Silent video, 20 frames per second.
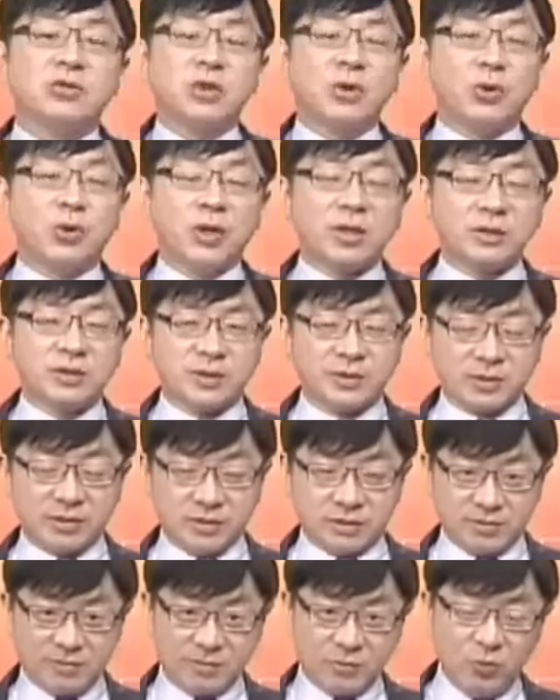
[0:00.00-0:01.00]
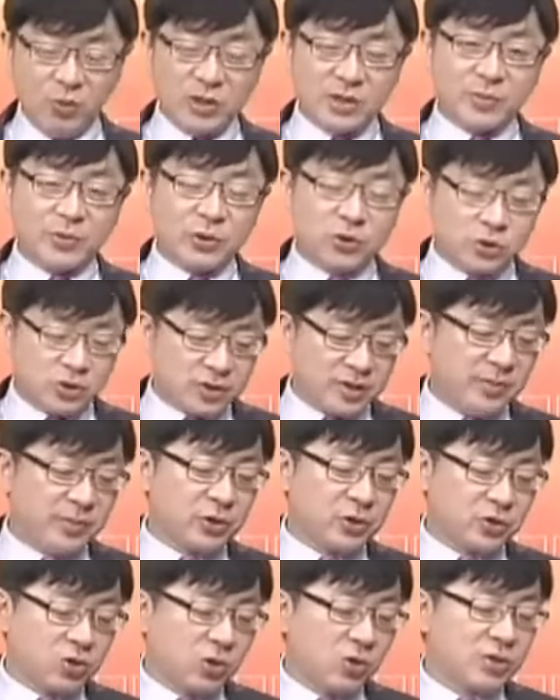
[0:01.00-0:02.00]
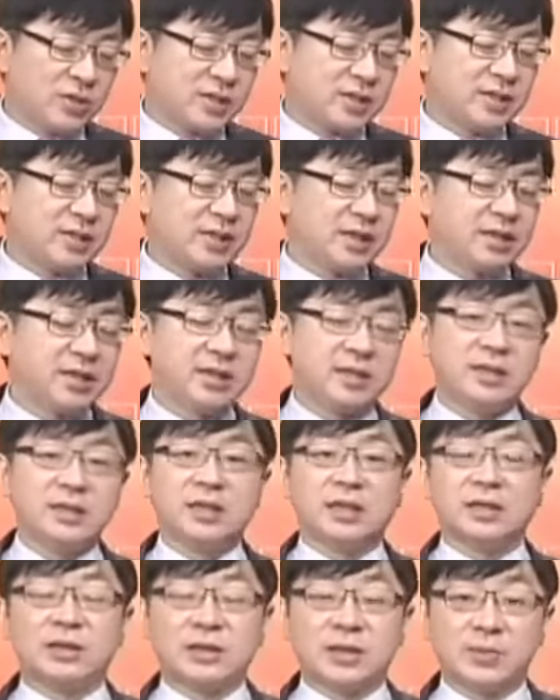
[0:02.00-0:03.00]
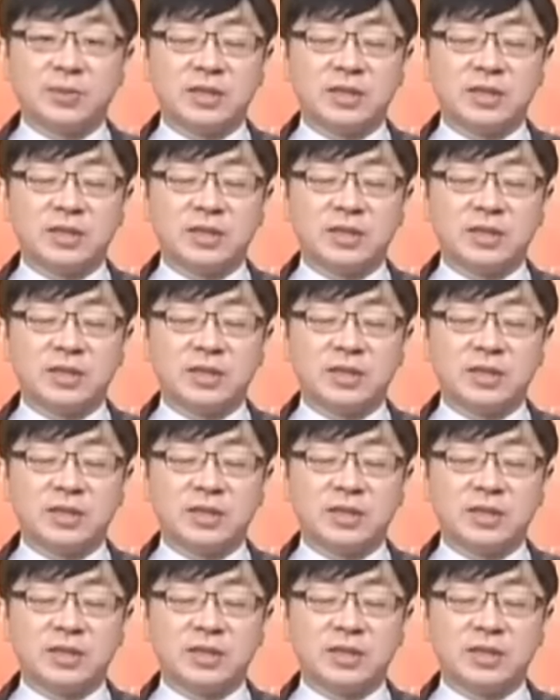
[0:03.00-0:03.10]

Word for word: 所以我会为什么这么重视这件事情？